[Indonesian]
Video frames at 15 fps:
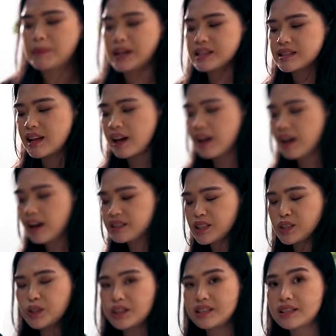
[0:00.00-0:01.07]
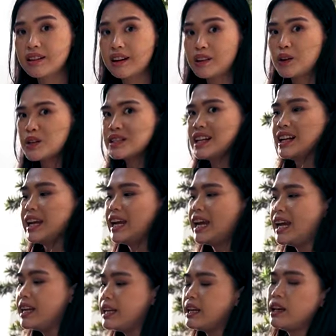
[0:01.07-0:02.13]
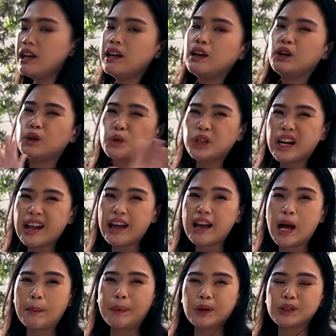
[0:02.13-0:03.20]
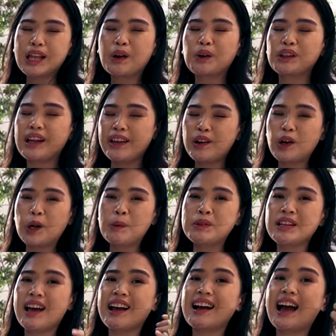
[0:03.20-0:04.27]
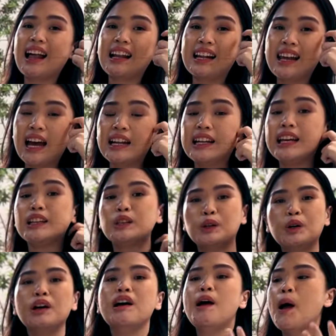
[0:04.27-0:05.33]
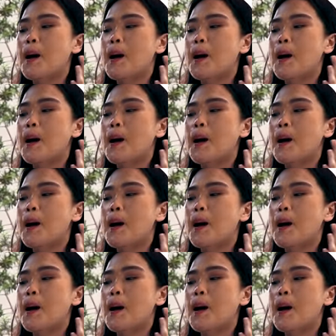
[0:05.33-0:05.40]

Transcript: pasang aksesoris rear seal ini udah deh nggak perlu takut lagi kalau misalnya kalian itu